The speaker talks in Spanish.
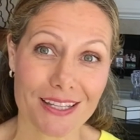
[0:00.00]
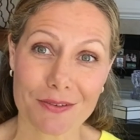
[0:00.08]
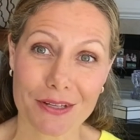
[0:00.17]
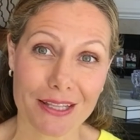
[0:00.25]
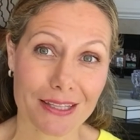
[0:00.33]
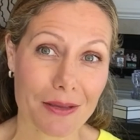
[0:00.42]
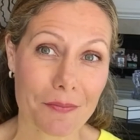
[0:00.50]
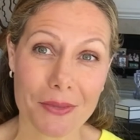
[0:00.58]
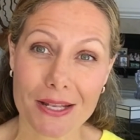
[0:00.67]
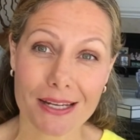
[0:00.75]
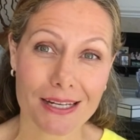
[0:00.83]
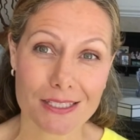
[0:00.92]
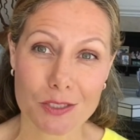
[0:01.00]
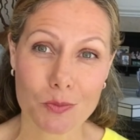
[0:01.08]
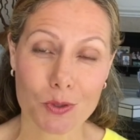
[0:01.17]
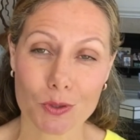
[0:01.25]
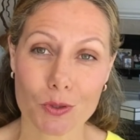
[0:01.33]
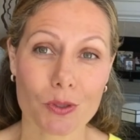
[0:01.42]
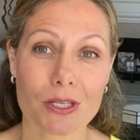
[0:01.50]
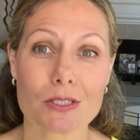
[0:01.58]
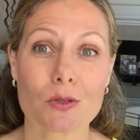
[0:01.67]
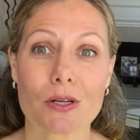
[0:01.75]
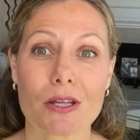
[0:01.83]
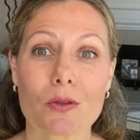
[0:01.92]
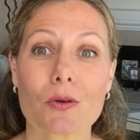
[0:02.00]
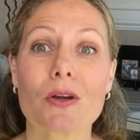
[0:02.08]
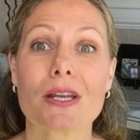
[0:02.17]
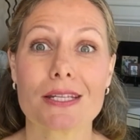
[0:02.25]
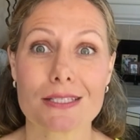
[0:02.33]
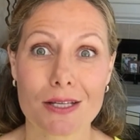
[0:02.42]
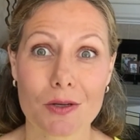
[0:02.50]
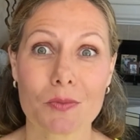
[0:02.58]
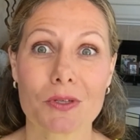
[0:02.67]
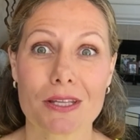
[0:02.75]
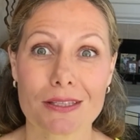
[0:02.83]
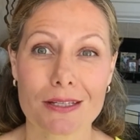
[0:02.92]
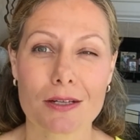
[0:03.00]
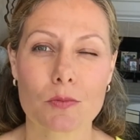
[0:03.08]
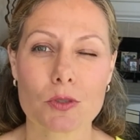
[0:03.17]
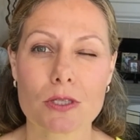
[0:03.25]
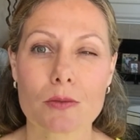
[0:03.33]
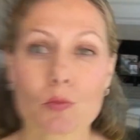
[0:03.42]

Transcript: De verdad que mil gracias por todo lo que has logrado en esta comunidad tan hermosa.